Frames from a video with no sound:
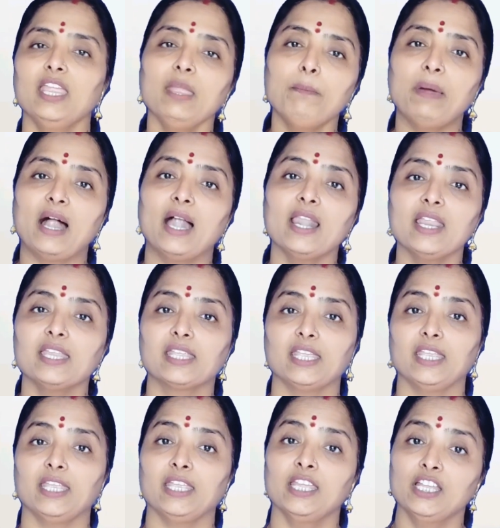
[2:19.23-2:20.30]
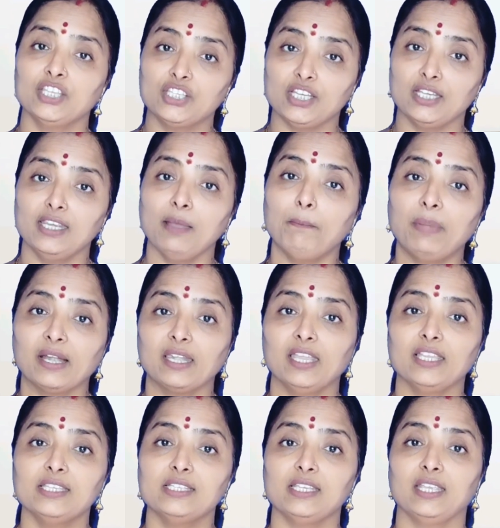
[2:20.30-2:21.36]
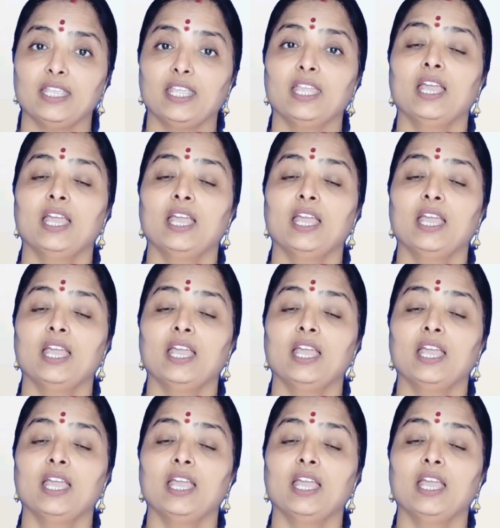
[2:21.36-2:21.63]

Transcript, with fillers: ఈ పాణన్కి చిన్నప్పటి నుంచి